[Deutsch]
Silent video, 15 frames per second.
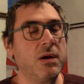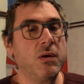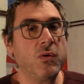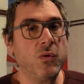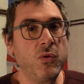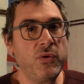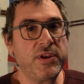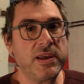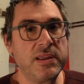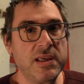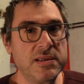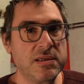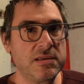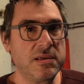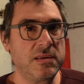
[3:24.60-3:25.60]
Und in
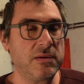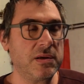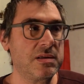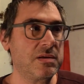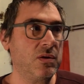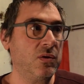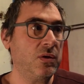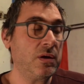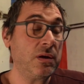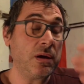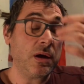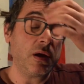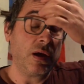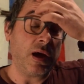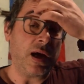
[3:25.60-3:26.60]
dieser Situation
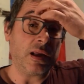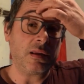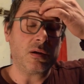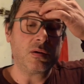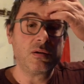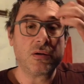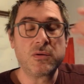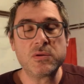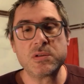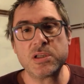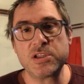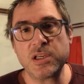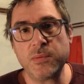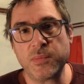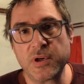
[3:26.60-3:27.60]
hat auch der
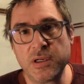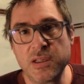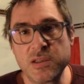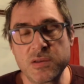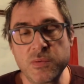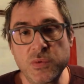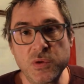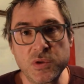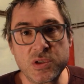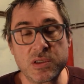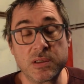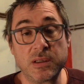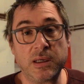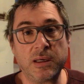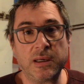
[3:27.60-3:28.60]
russische Imperialismus
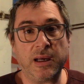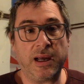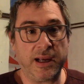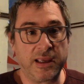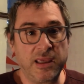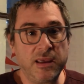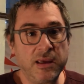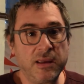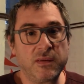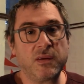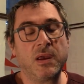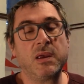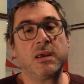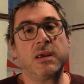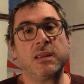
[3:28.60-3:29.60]
äh, agiert,
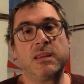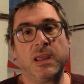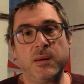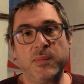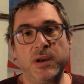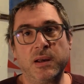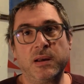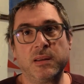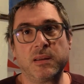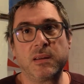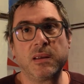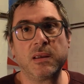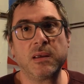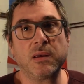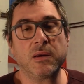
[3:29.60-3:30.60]
indem er
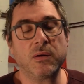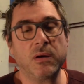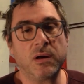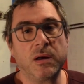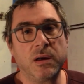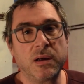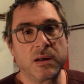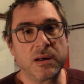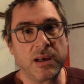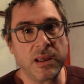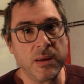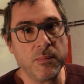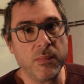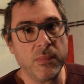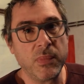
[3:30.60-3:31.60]
die äh,
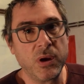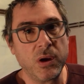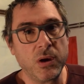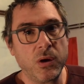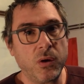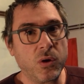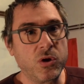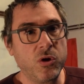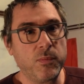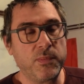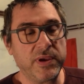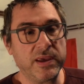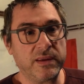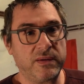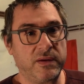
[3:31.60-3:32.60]
Krim
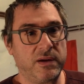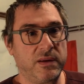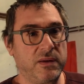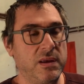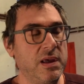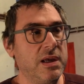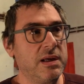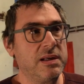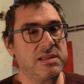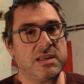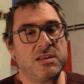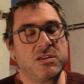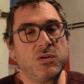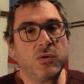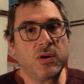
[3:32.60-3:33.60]
okkupiert hat. Das
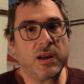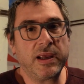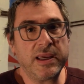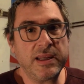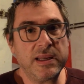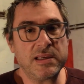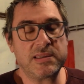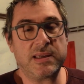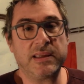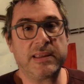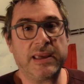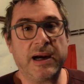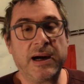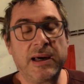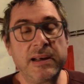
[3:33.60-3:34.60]
heißt, die Ukraine ist seit
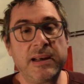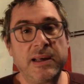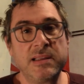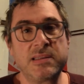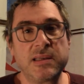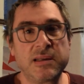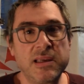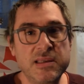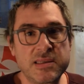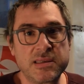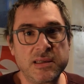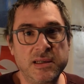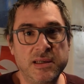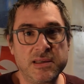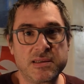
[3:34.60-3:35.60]
Jahren ein
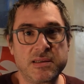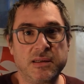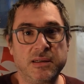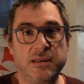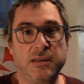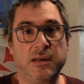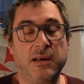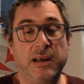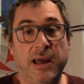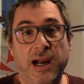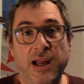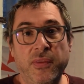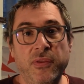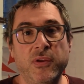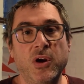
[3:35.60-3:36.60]
zerrissenes äh,
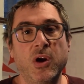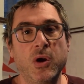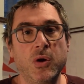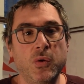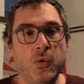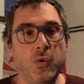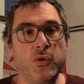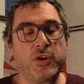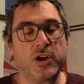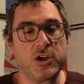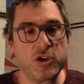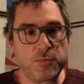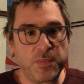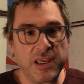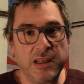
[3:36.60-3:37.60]
Land und
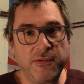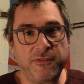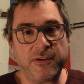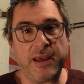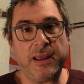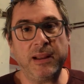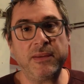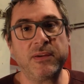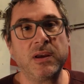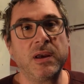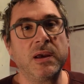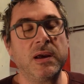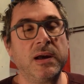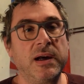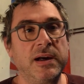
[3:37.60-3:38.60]
Spielfeld
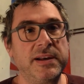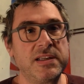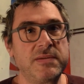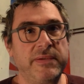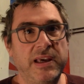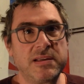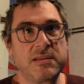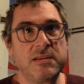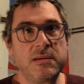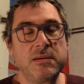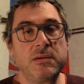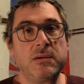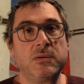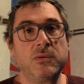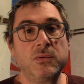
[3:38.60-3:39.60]
äh, des
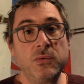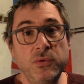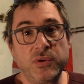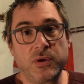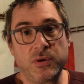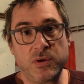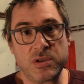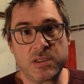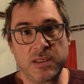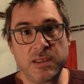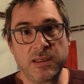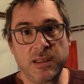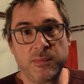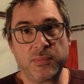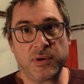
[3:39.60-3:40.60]
westlichen und östlichen
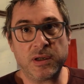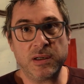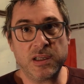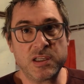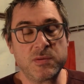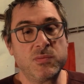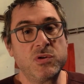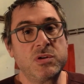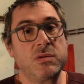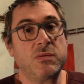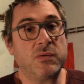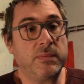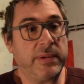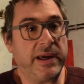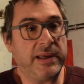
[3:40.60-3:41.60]
Imperialismus,
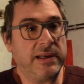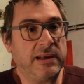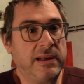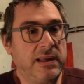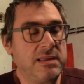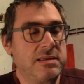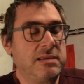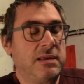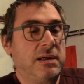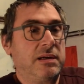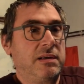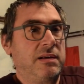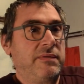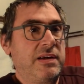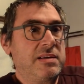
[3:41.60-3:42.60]
wobei in den letzten Jahren
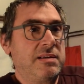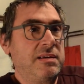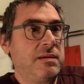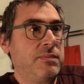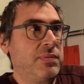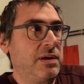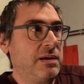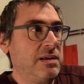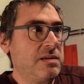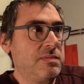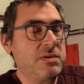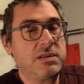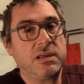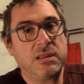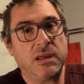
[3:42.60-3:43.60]
der westliche Imperialismus
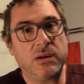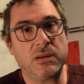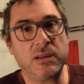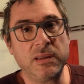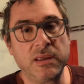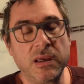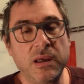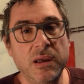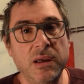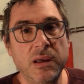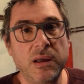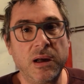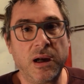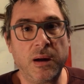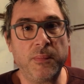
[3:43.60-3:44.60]
hier deutlich
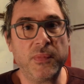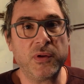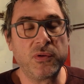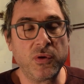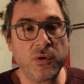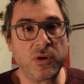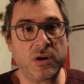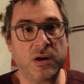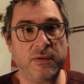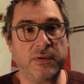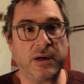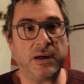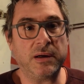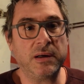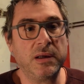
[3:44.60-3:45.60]
ähm, Drücker
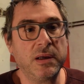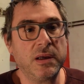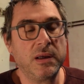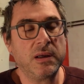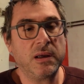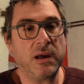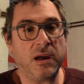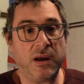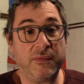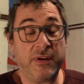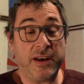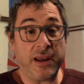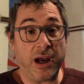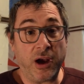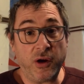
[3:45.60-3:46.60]
war. Äh,
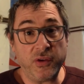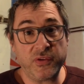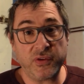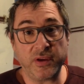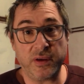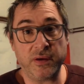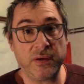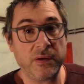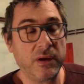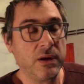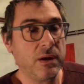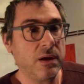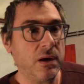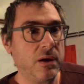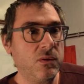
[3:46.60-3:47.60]
wenn heute
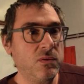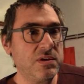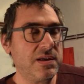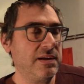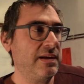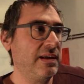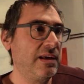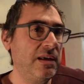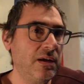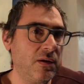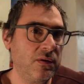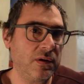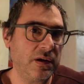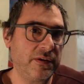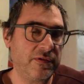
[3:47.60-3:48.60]
äh, unsere
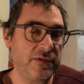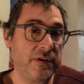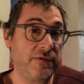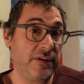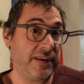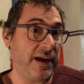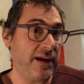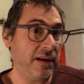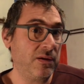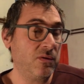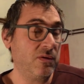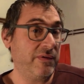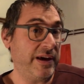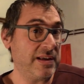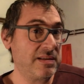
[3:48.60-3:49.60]
Regierungen von der Verteidigung
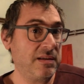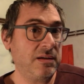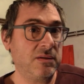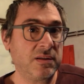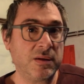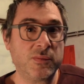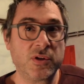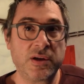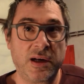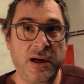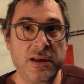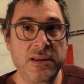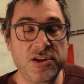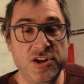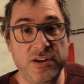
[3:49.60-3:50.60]
westlicher und
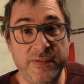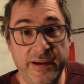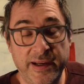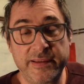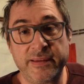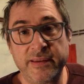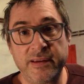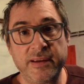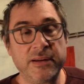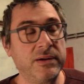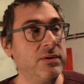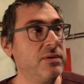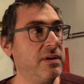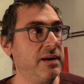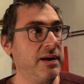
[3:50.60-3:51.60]
demokratischer Werte in der
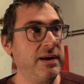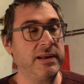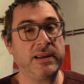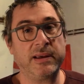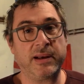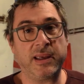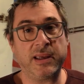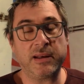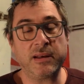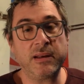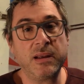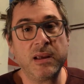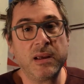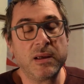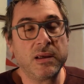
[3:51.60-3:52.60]
Ukraine
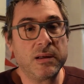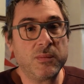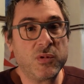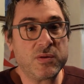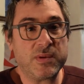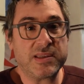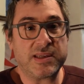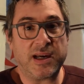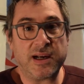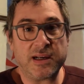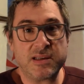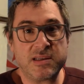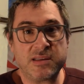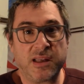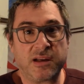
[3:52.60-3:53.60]
reden, muss man sagen, es
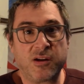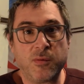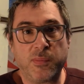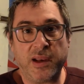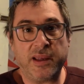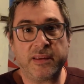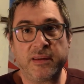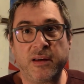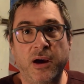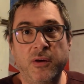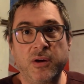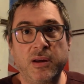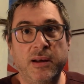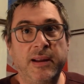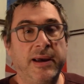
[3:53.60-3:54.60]
ist eine komplette
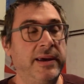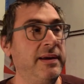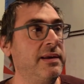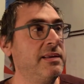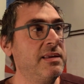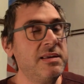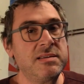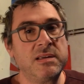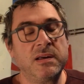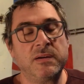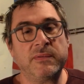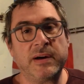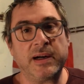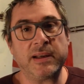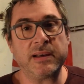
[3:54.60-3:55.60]
Heuchelei. Diese
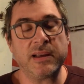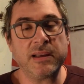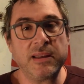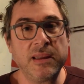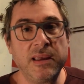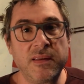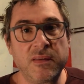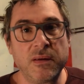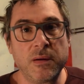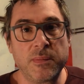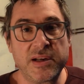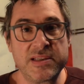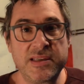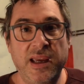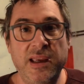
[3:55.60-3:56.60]
waren nicht
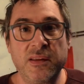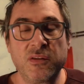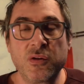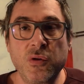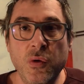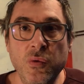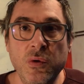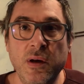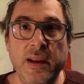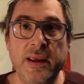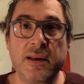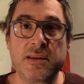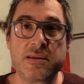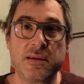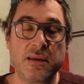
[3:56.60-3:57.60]
präsent.
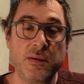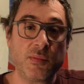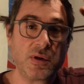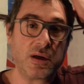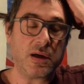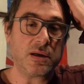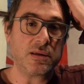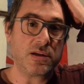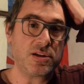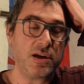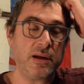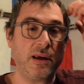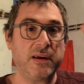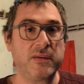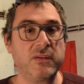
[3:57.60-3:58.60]
Grundlegendste demokratische
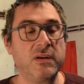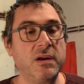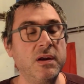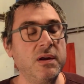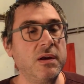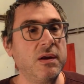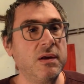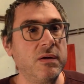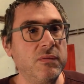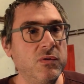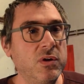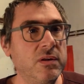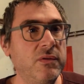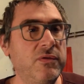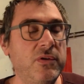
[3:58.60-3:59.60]
Rechte
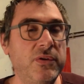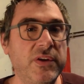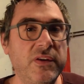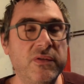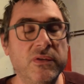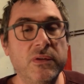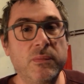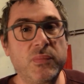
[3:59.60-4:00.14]
wurden von diesen